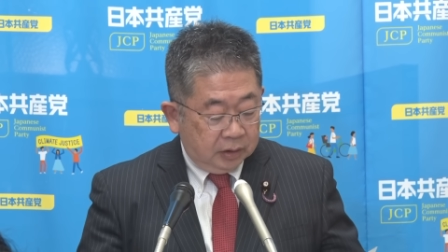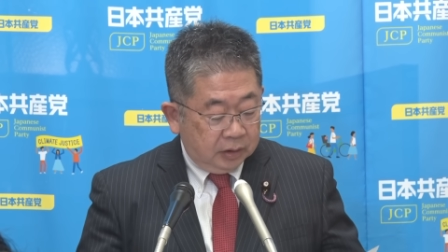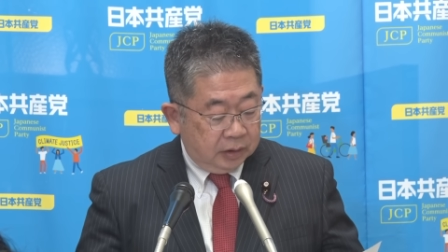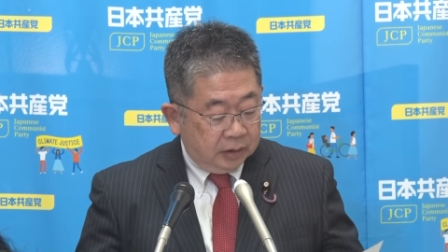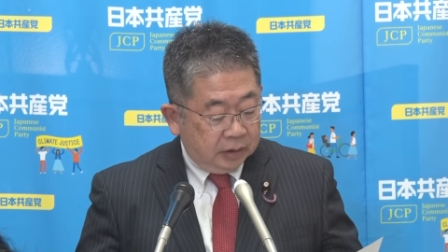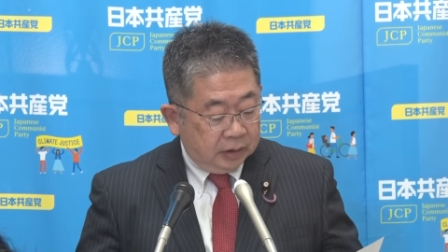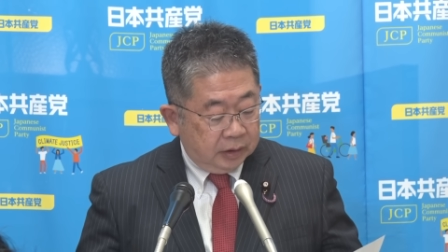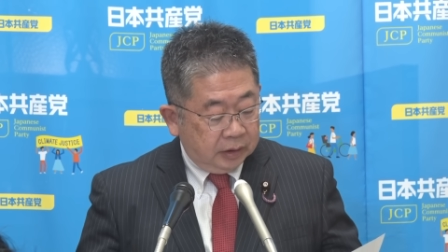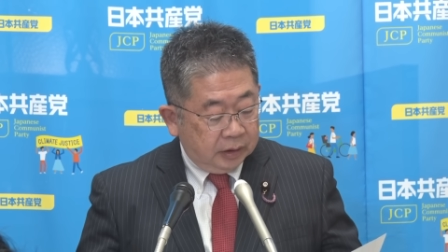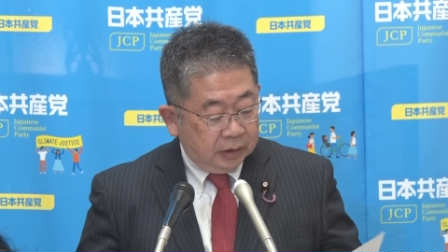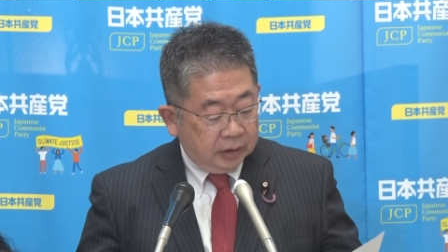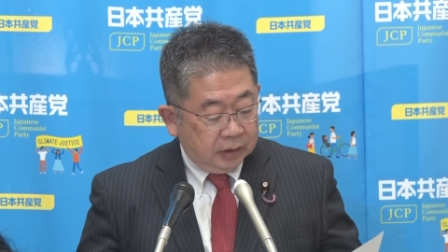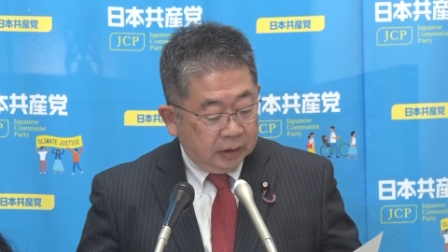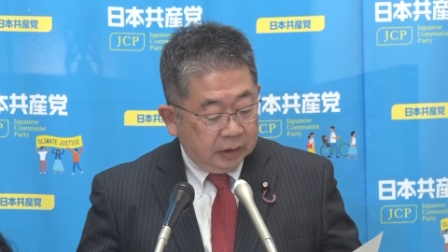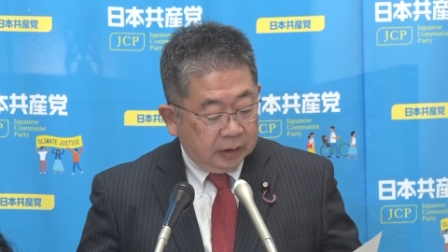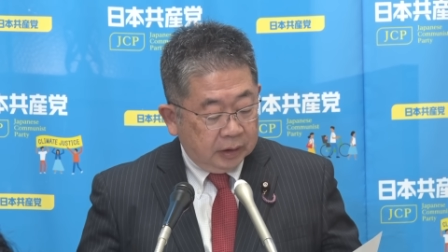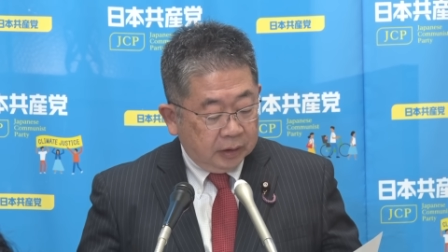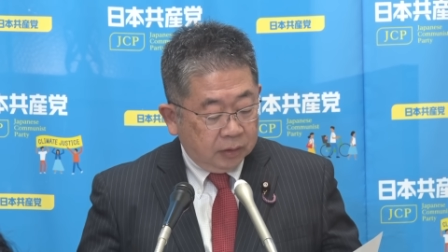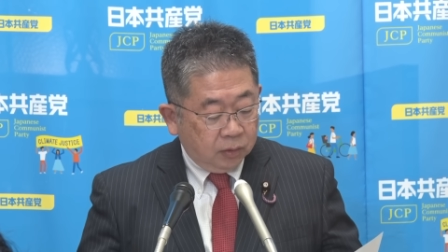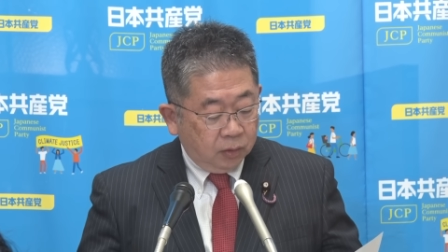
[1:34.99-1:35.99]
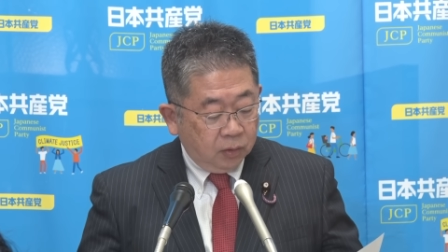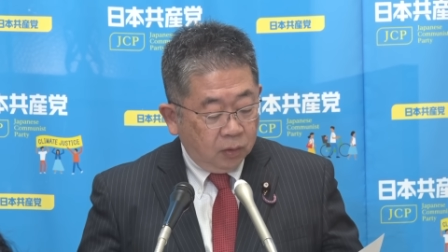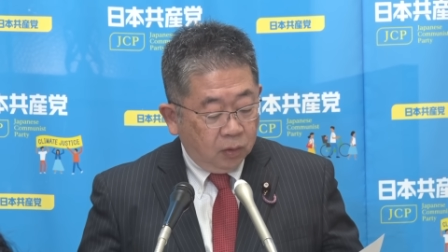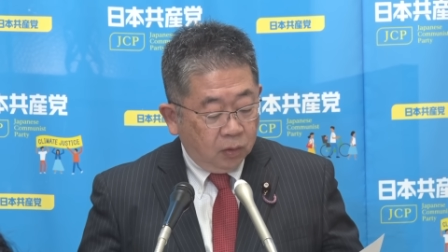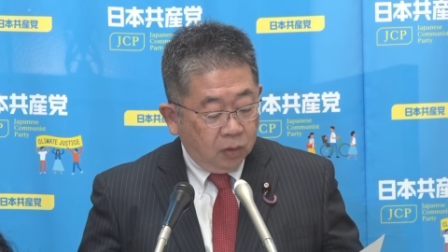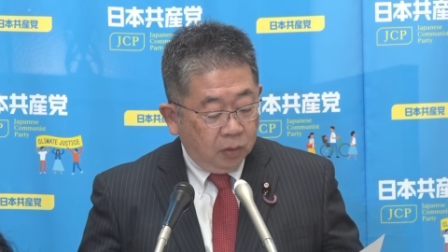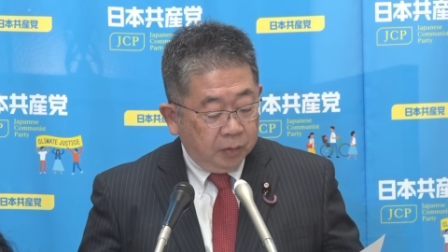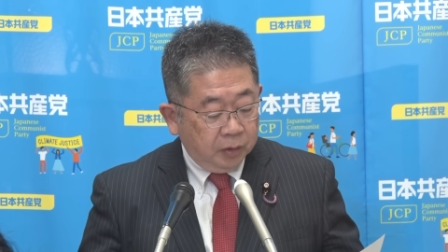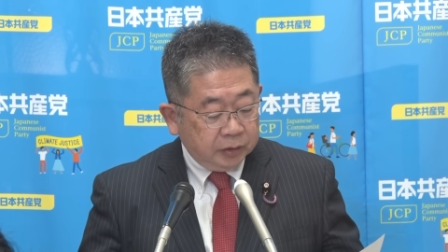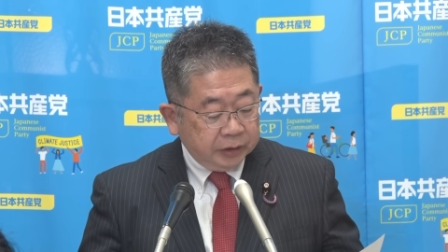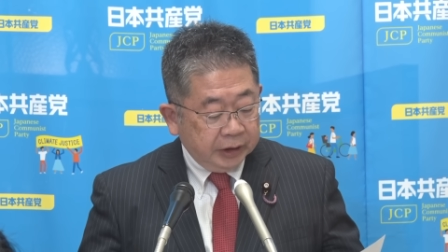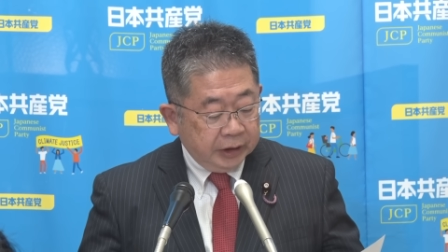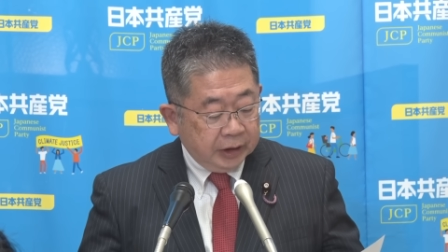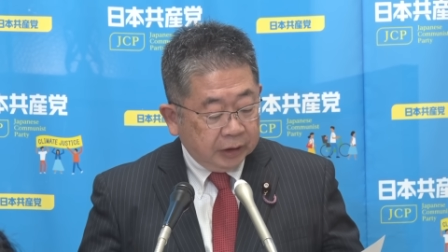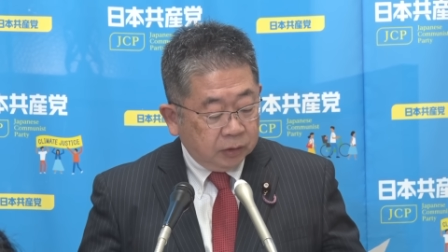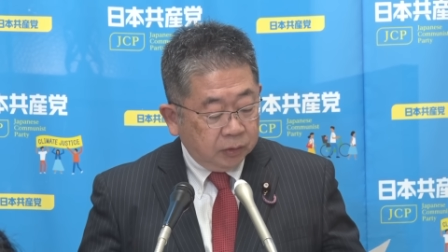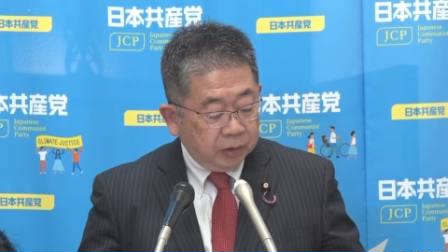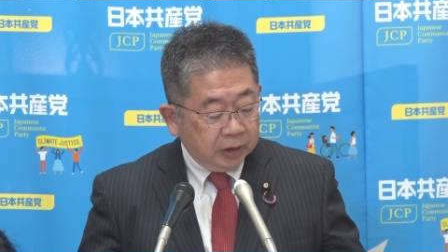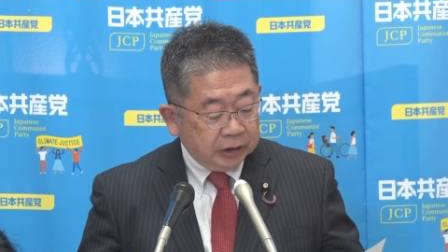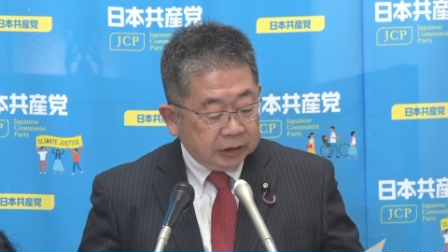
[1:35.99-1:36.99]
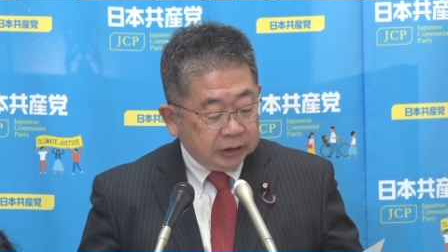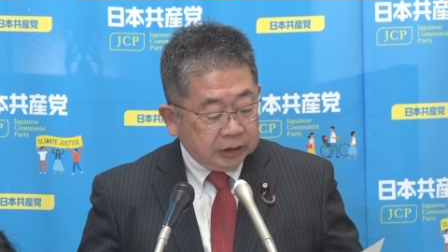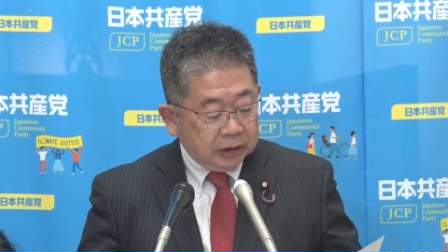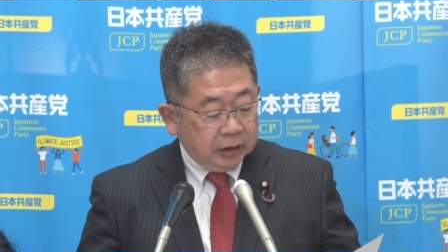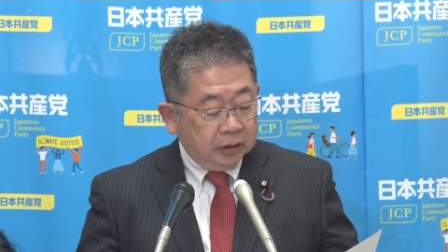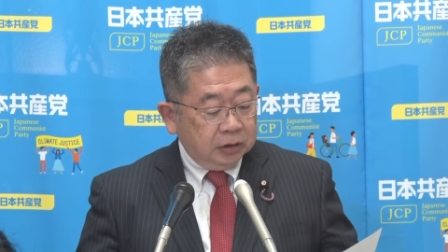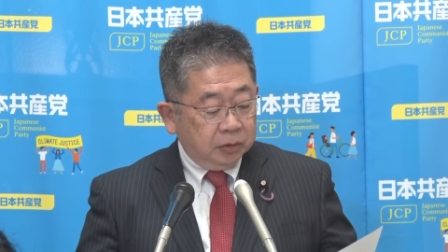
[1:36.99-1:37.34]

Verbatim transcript: えー、この5項目で野党がしっか